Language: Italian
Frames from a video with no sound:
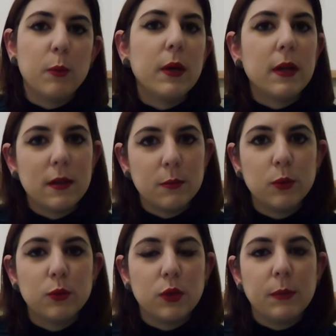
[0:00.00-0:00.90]
libro
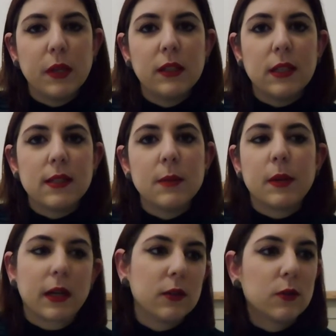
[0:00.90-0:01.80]
come punto di
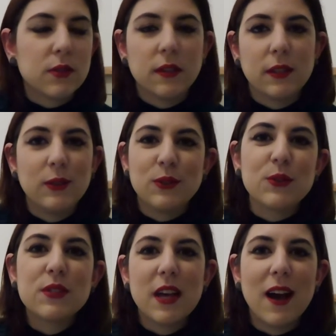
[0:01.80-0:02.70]
partenza perché
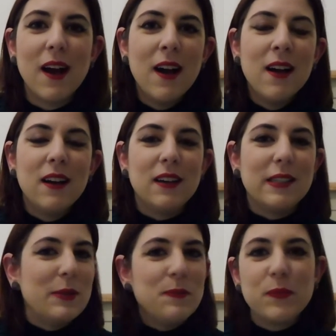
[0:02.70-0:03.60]
nonostante io non sia
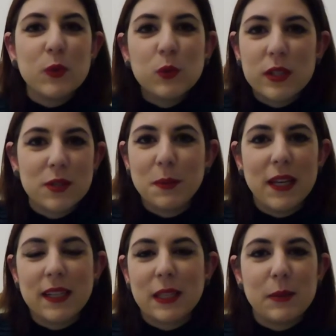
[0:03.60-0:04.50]
ehm,
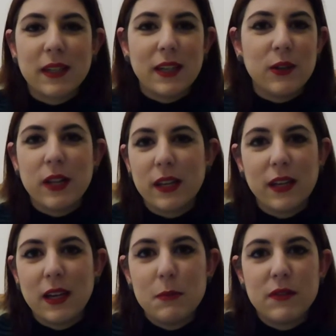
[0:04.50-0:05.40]
un'esperta, perché
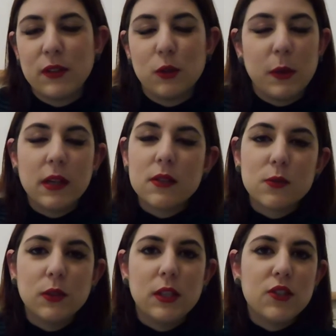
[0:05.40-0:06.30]
non è che abbia fatto
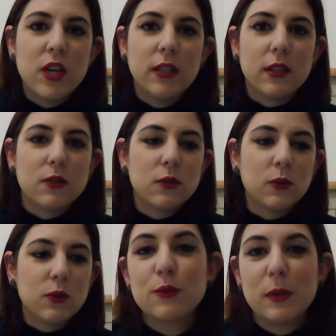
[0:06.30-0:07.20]
mai studi di
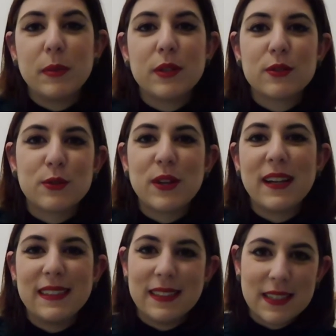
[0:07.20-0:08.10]
genere, sono solo una
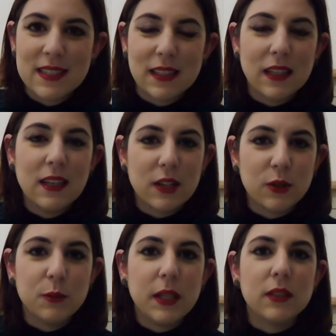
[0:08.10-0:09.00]
persona
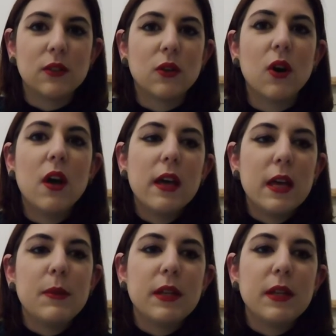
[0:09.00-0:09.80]
interessata all'argomento